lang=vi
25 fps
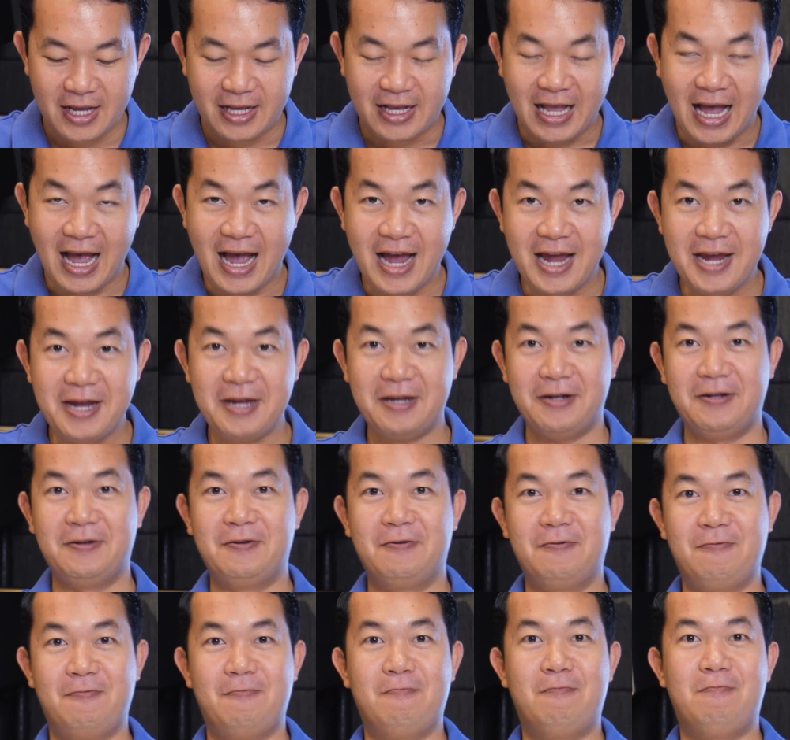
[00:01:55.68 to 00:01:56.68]
cái
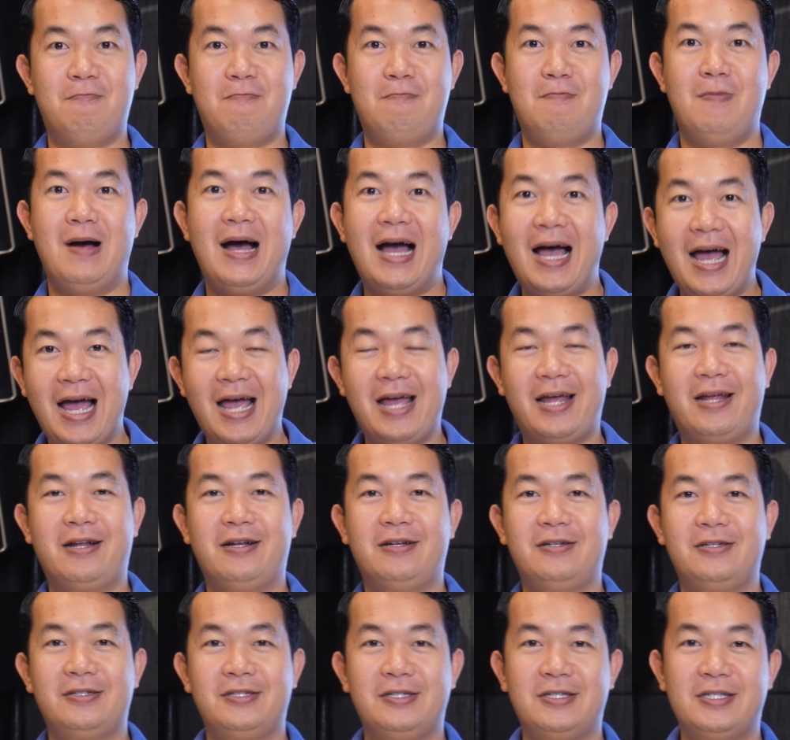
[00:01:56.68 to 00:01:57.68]
mà
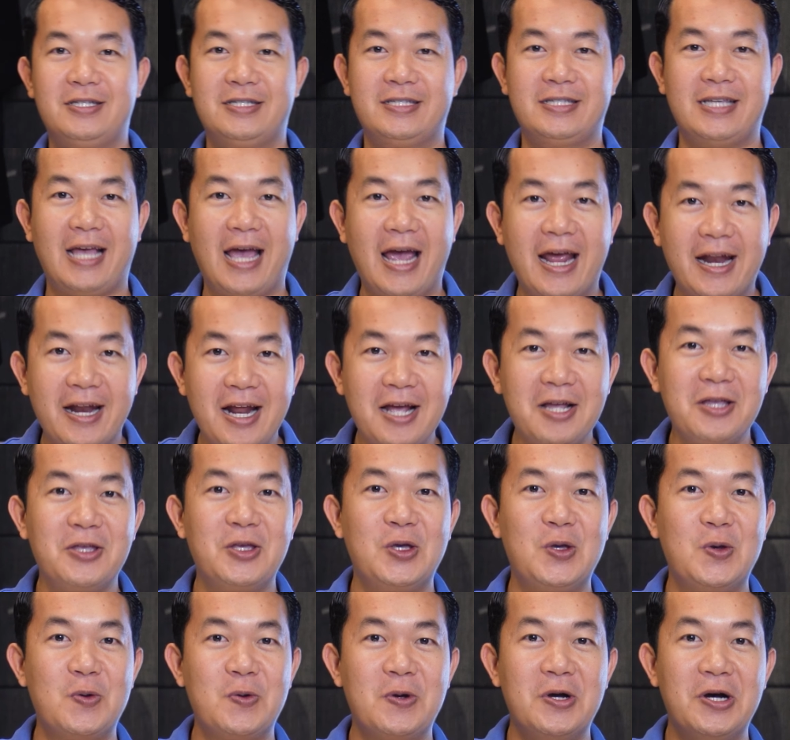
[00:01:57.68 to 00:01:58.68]
sẽ rất
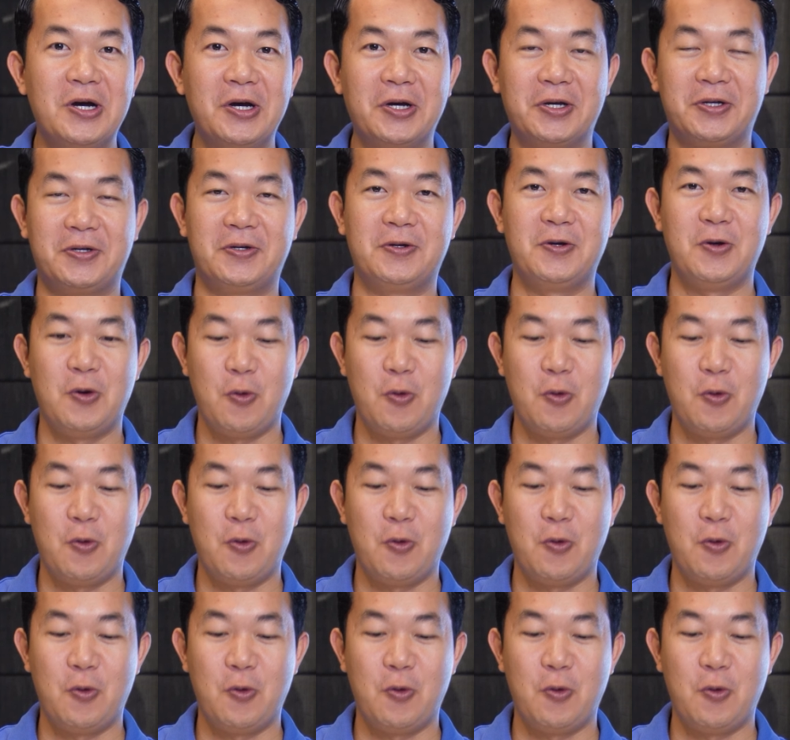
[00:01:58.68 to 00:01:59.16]
nhiều người